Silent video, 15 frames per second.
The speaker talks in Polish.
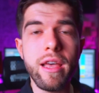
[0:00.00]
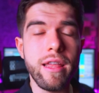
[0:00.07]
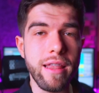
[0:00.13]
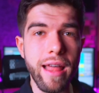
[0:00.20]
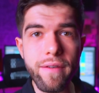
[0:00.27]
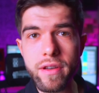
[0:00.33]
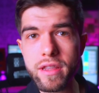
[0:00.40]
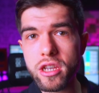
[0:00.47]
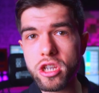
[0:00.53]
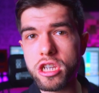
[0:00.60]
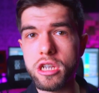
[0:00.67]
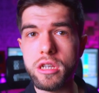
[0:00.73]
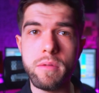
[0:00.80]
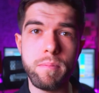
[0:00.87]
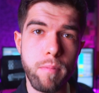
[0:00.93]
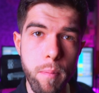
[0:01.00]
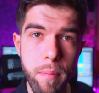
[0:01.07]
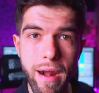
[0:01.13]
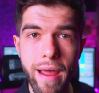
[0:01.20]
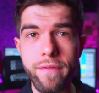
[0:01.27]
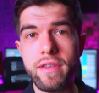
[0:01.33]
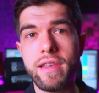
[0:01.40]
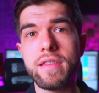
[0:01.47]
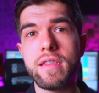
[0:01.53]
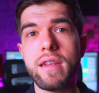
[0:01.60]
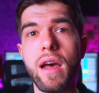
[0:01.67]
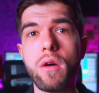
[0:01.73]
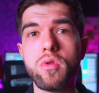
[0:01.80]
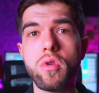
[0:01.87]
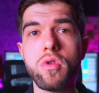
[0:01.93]
Nawet jeśli poprawnie jest ten
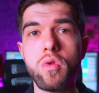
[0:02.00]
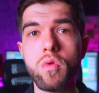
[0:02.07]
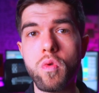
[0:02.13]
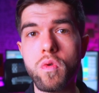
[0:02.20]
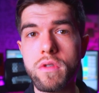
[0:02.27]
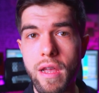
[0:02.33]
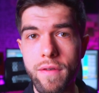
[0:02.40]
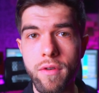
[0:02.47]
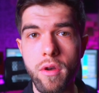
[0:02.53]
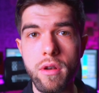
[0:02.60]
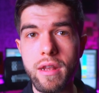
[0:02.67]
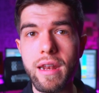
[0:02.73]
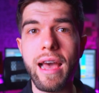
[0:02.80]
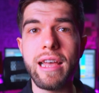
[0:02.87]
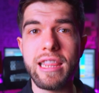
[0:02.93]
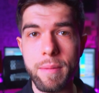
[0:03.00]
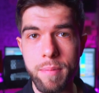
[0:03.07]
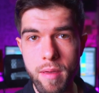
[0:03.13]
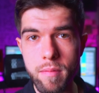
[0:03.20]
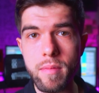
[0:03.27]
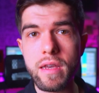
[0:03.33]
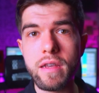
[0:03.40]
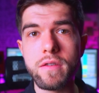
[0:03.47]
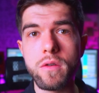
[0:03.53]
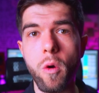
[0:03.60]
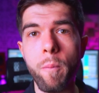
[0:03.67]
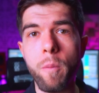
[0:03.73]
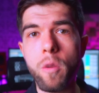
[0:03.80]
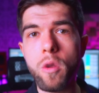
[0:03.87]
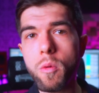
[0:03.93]
autotune ustawiony na etapie
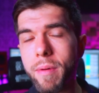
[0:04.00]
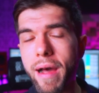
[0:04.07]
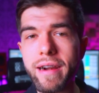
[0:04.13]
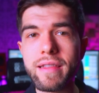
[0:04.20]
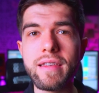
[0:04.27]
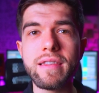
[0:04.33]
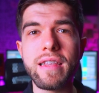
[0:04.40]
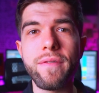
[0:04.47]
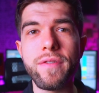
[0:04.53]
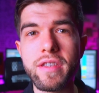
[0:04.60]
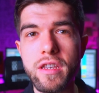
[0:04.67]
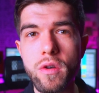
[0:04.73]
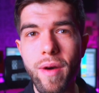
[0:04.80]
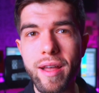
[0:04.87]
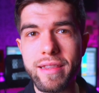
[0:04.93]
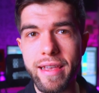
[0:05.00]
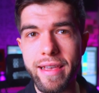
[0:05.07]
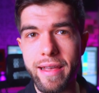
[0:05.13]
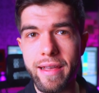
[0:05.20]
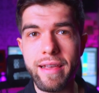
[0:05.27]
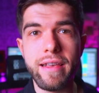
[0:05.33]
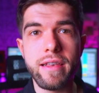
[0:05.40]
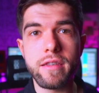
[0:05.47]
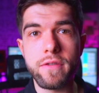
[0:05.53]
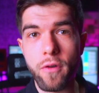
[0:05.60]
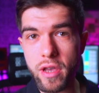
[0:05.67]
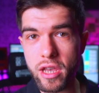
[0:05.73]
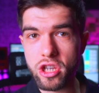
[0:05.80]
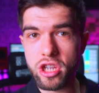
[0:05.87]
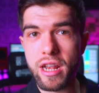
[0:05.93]
miksu lub artysta wysyła te
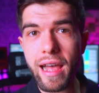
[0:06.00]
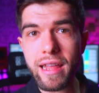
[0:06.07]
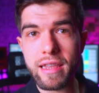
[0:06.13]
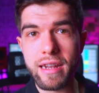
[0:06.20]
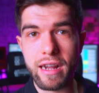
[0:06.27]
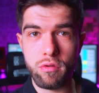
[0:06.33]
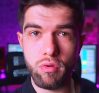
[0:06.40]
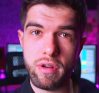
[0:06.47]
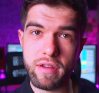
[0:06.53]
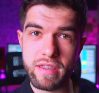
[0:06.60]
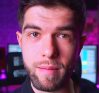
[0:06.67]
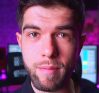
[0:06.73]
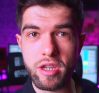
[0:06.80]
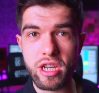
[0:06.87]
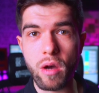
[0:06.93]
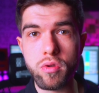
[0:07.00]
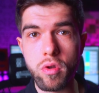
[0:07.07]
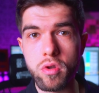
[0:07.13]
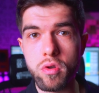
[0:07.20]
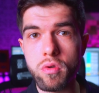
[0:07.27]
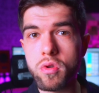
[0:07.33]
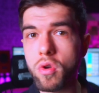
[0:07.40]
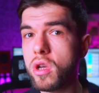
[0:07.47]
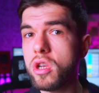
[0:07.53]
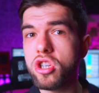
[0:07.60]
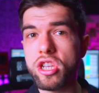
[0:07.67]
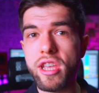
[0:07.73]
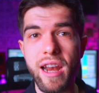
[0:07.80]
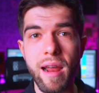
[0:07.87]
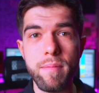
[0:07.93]
swoje ślady, na których chce mieć autotune do
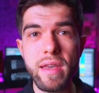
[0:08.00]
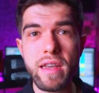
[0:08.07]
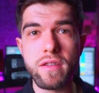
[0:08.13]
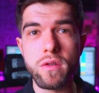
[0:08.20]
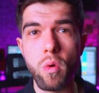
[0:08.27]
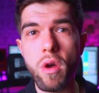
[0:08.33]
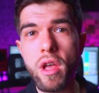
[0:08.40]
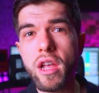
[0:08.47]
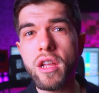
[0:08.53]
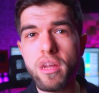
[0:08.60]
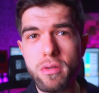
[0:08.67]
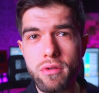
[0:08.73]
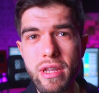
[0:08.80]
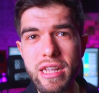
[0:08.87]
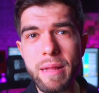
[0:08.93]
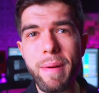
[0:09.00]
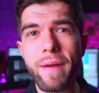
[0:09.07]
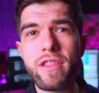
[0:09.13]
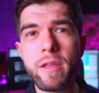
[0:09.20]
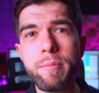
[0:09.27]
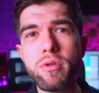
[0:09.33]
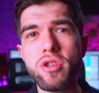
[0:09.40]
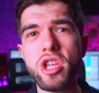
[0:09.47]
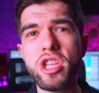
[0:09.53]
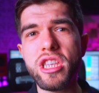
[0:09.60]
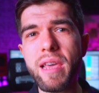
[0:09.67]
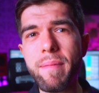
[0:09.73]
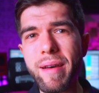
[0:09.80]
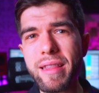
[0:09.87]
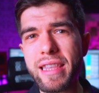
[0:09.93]
inżyniera miksu, to tak naprawdę później
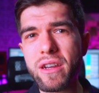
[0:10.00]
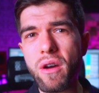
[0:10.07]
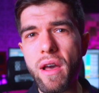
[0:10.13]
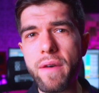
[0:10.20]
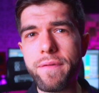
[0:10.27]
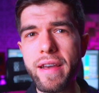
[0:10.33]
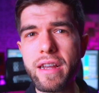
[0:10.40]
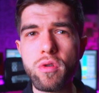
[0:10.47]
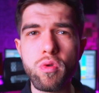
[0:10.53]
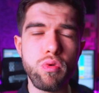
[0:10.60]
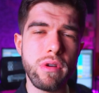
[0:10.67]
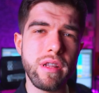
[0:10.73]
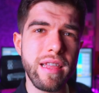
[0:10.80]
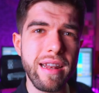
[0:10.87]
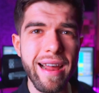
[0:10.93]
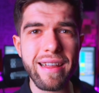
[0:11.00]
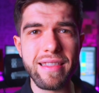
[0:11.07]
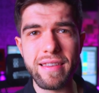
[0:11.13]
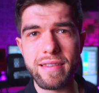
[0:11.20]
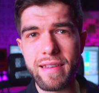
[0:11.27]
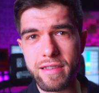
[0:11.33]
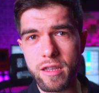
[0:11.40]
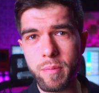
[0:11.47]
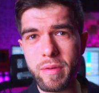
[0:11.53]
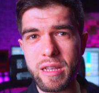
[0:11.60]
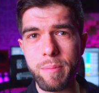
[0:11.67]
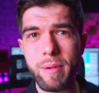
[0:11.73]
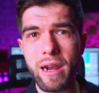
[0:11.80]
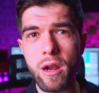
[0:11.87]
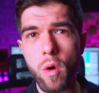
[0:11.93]
nie ma tego efektu, który ten artysta sobie
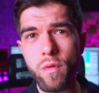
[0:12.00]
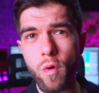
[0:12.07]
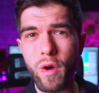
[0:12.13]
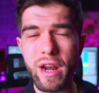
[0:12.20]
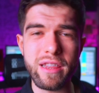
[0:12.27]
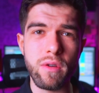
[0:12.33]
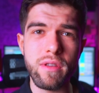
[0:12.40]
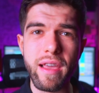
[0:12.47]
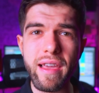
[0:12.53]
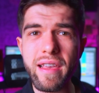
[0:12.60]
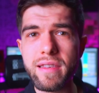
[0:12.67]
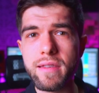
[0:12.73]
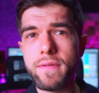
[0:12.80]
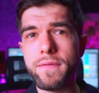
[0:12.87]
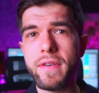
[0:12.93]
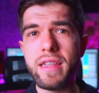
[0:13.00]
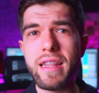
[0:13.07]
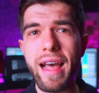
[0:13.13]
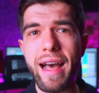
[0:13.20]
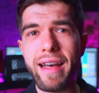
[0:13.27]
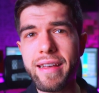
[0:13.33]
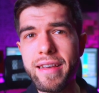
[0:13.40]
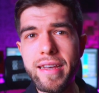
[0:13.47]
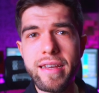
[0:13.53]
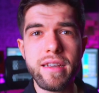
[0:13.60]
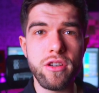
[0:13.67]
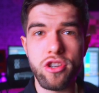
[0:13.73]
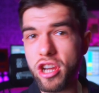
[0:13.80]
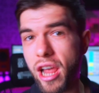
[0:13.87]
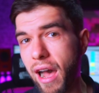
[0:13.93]
zaplanował, ale to nie jest wina,
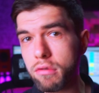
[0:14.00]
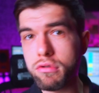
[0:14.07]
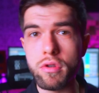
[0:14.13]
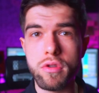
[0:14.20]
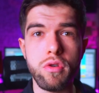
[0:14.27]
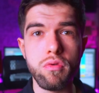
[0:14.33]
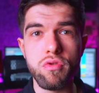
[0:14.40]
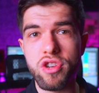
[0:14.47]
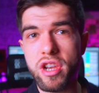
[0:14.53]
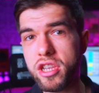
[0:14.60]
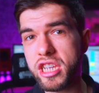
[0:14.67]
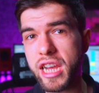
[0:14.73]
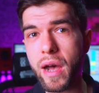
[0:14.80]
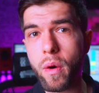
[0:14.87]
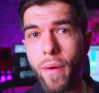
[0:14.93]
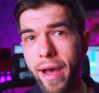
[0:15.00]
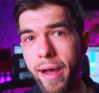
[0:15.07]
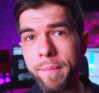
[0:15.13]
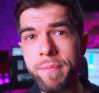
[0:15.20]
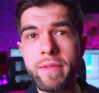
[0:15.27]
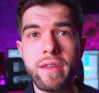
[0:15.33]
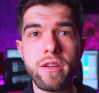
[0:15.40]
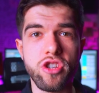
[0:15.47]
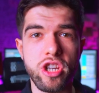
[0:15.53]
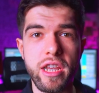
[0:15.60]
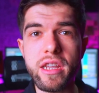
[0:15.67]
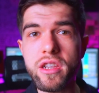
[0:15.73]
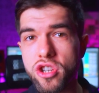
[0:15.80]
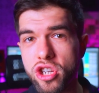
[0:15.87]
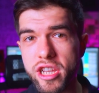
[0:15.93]
że autotune źle działa, że
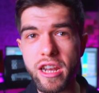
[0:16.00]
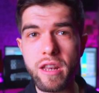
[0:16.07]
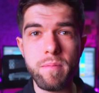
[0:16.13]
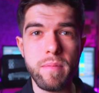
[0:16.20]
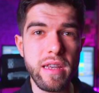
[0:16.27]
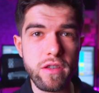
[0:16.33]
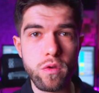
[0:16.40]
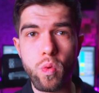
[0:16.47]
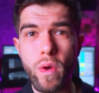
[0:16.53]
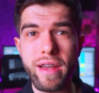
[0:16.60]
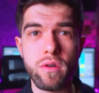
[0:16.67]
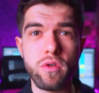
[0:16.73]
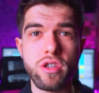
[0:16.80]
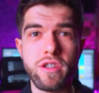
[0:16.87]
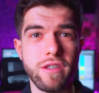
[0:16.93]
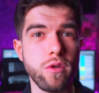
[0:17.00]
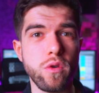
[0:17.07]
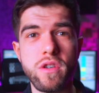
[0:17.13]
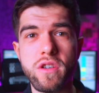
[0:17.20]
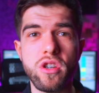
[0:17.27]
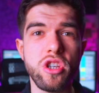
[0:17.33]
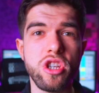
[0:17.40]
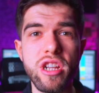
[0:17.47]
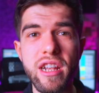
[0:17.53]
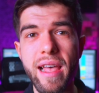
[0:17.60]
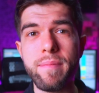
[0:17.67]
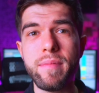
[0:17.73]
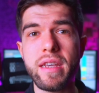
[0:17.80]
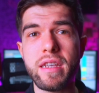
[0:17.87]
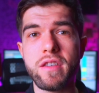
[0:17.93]
inżynier miksu jakoś coś
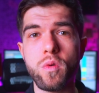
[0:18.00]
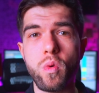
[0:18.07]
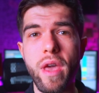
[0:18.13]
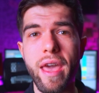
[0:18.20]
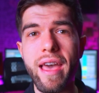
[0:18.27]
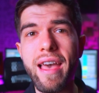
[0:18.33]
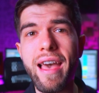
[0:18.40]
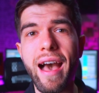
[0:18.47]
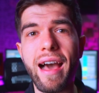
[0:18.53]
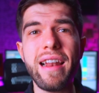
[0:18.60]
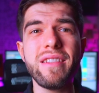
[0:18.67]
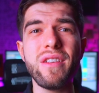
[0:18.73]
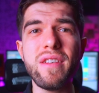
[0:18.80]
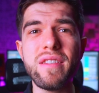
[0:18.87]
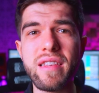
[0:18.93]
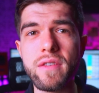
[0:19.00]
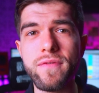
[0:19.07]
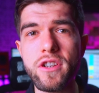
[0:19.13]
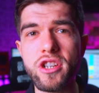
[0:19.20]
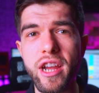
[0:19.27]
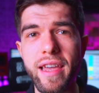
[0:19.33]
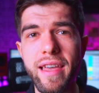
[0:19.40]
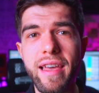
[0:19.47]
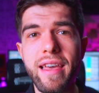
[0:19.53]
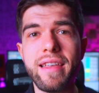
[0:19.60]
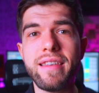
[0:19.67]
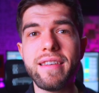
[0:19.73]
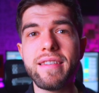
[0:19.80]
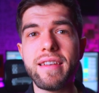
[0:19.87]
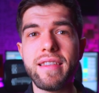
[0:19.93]
źle miksuje, ale to jest zazwyczaj
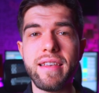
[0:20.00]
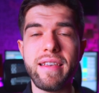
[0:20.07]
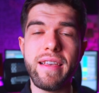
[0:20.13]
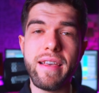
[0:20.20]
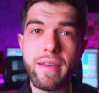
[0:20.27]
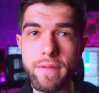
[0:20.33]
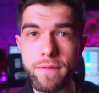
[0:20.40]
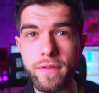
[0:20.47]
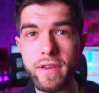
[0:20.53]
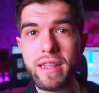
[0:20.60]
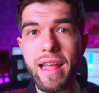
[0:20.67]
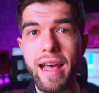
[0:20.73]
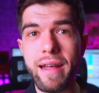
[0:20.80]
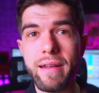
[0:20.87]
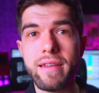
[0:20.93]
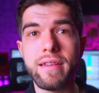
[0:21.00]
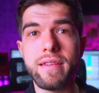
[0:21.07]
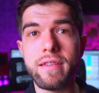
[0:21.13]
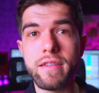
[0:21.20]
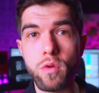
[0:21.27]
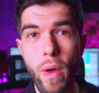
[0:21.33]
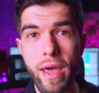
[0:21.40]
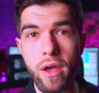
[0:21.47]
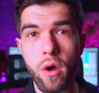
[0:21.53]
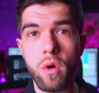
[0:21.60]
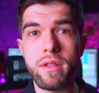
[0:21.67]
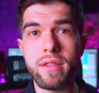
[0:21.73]
niestety wina złego